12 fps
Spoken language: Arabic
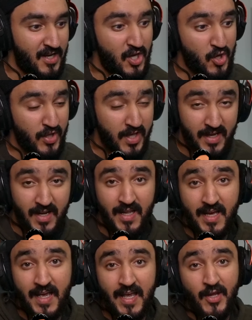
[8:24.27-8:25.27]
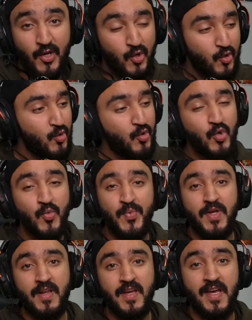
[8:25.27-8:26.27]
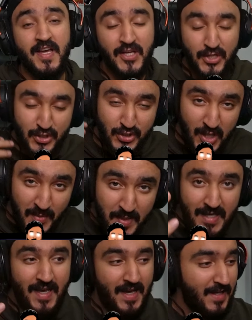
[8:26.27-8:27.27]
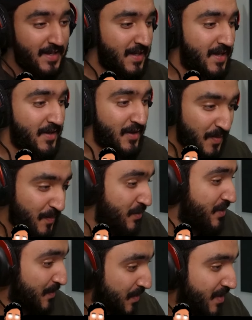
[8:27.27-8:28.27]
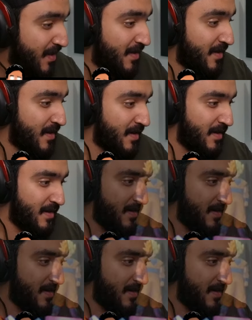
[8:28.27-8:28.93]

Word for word: لينير الخير قلوبنا جميعا يا رب جميعا